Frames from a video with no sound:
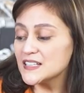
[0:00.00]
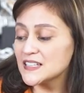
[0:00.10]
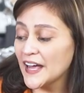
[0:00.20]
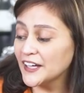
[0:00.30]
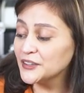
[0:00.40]

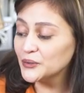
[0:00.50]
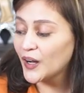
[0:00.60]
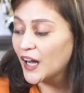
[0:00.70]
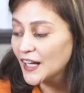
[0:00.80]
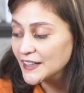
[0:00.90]
Second
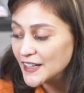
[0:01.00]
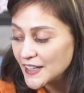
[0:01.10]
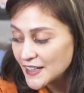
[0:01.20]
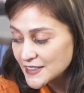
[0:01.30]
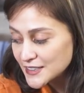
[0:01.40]
one
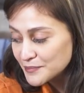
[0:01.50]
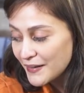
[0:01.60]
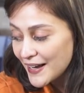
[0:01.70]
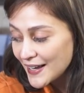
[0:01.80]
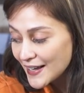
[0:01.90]
is
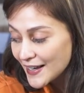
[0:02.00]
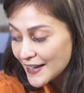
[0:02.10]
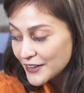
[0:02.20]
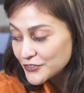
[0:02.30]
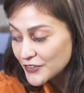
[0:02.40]
my